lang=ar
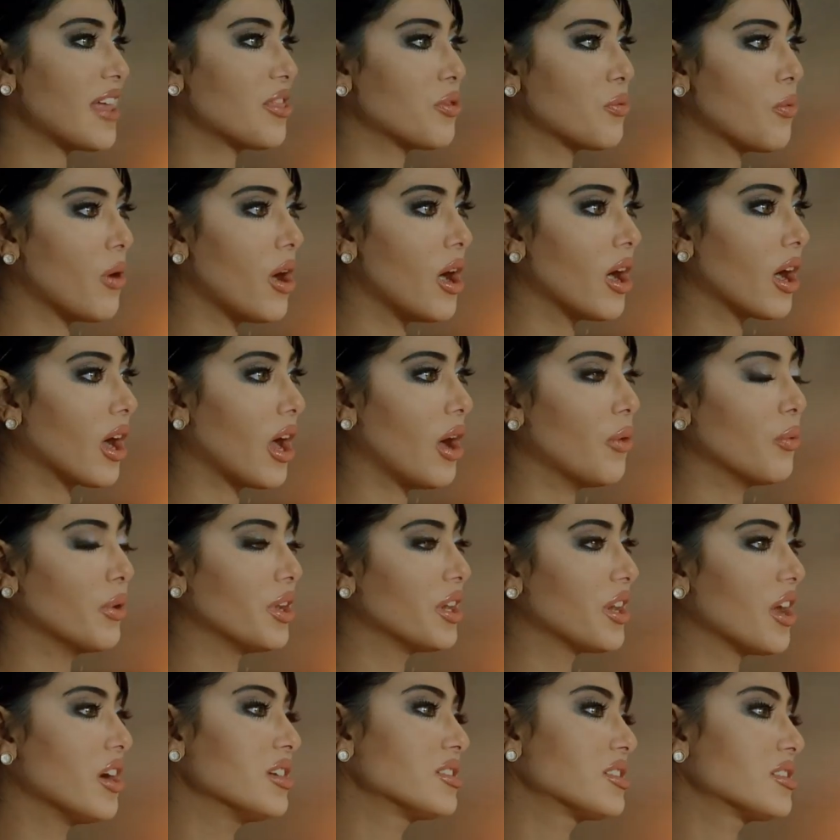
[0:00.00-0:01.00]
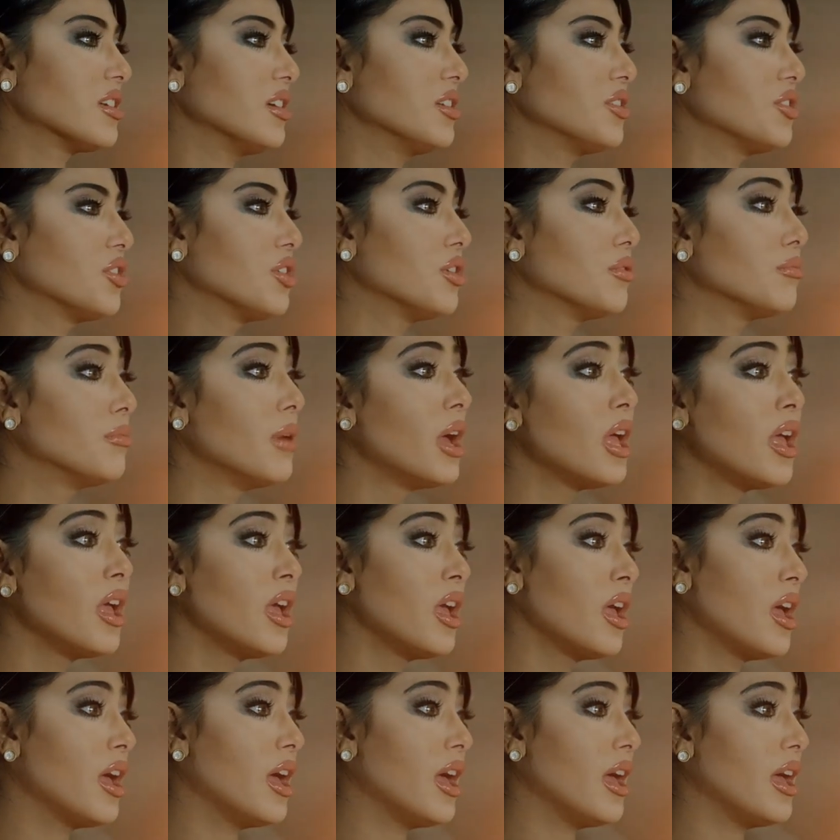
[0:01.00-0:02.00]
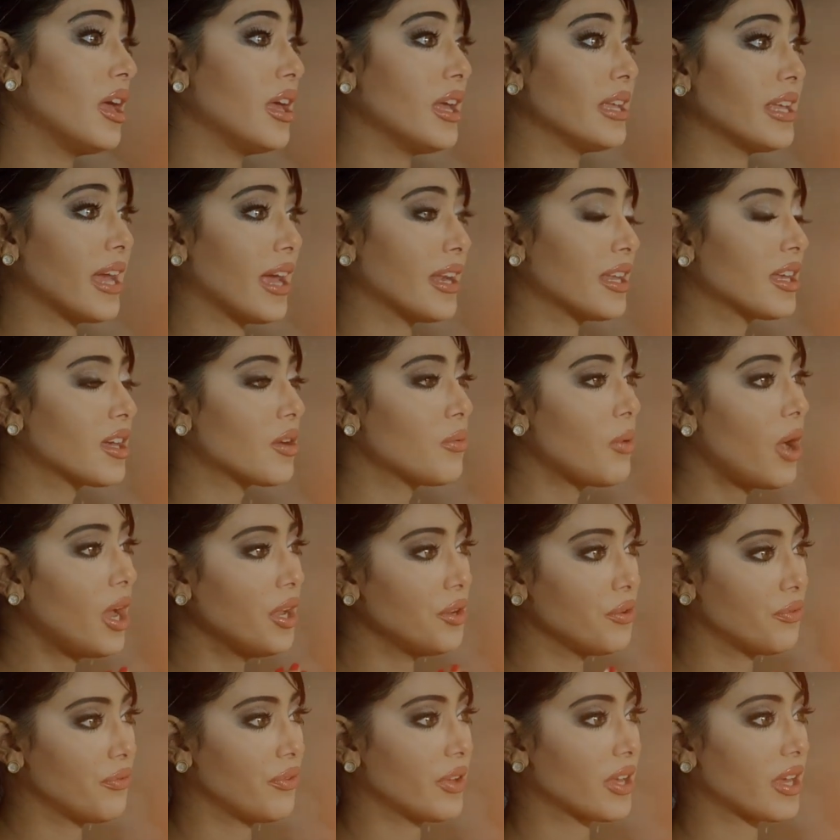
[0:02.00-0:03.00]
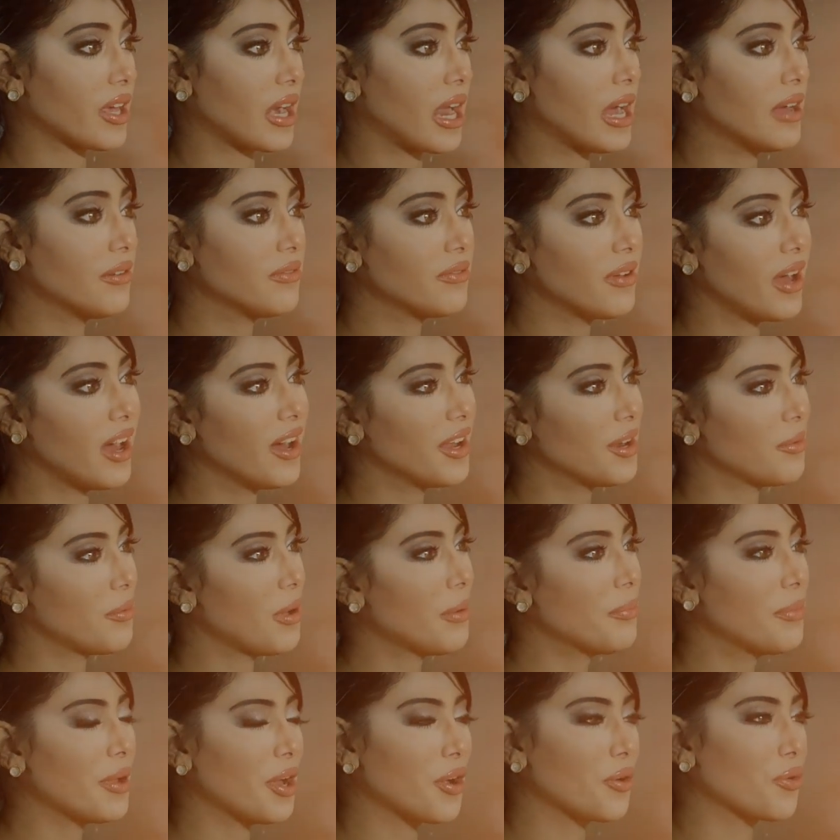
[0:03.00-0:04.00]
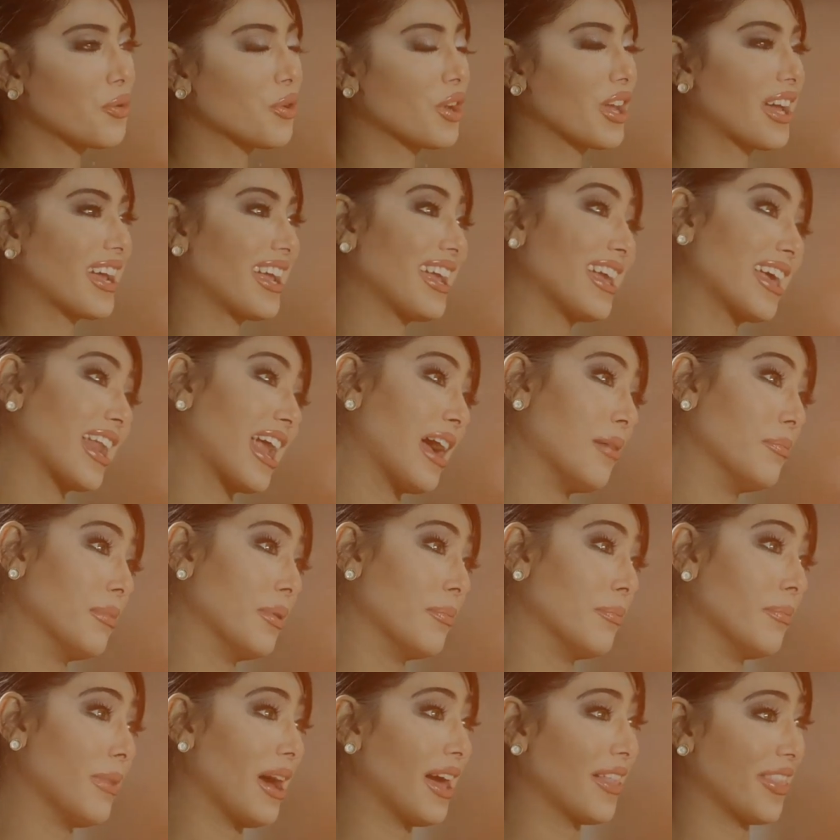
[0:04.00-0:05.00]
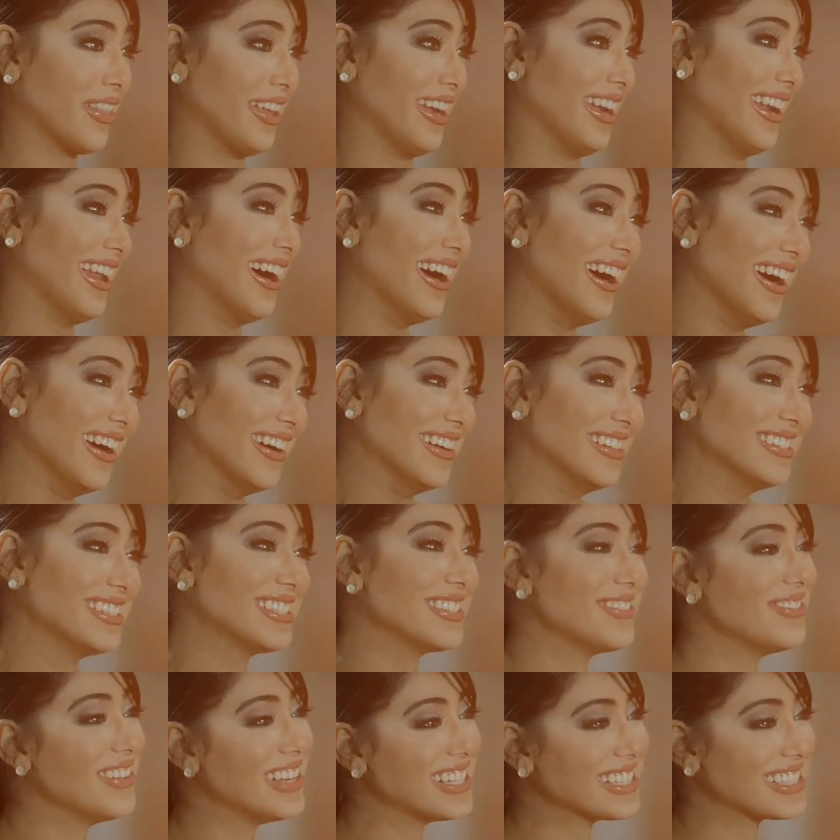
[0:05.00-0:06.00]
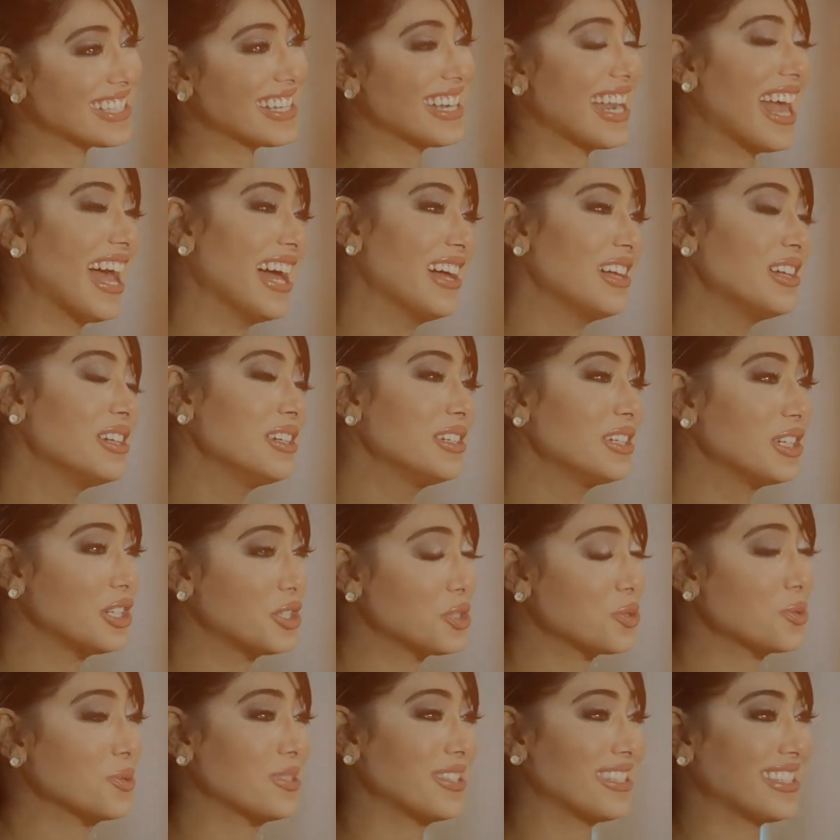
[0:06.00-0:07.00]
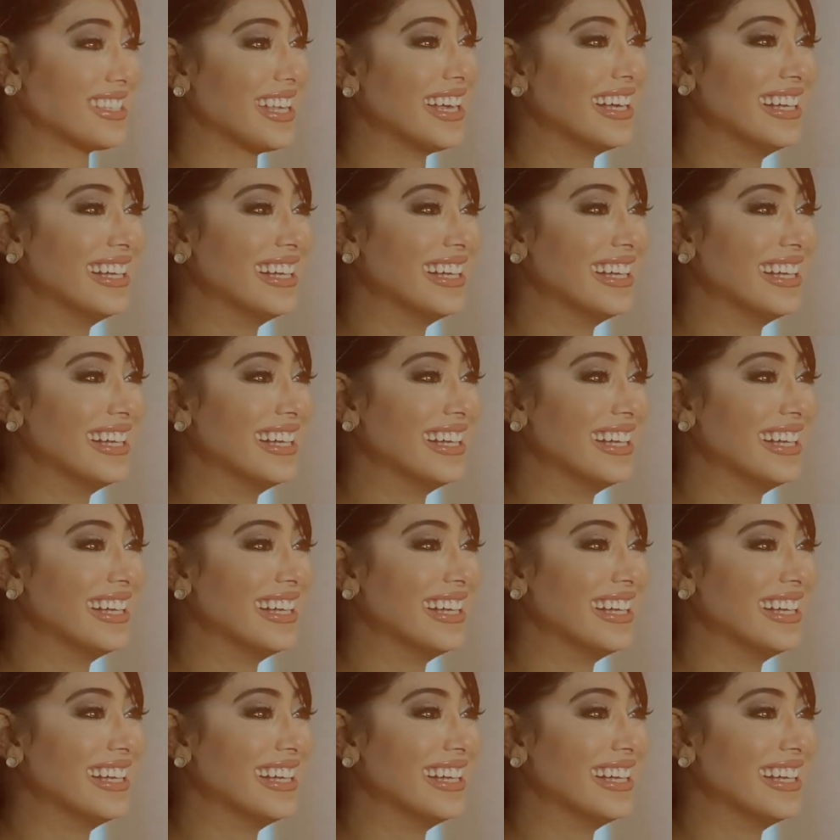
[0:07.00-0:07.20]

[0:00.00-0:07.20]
اذواق او الناس عندهم يعني كل واحد وفكره فانا ما ابي اقول غيره من بعض الناس بس انه يجوز